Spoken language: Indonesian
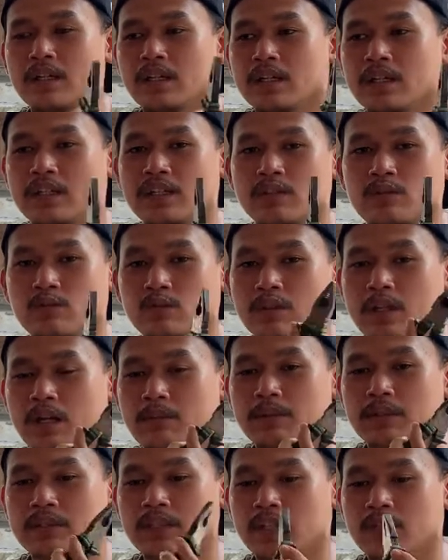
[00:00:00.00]
ini juga
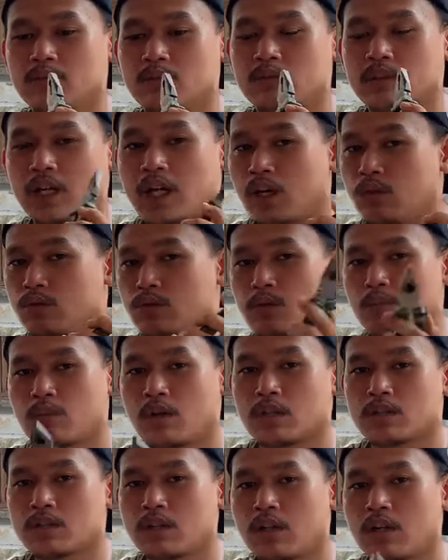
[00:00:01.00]
bisa digunakan untuk
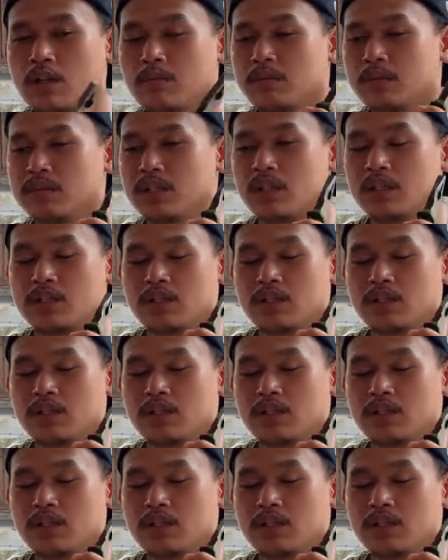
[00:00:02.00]
motong bisa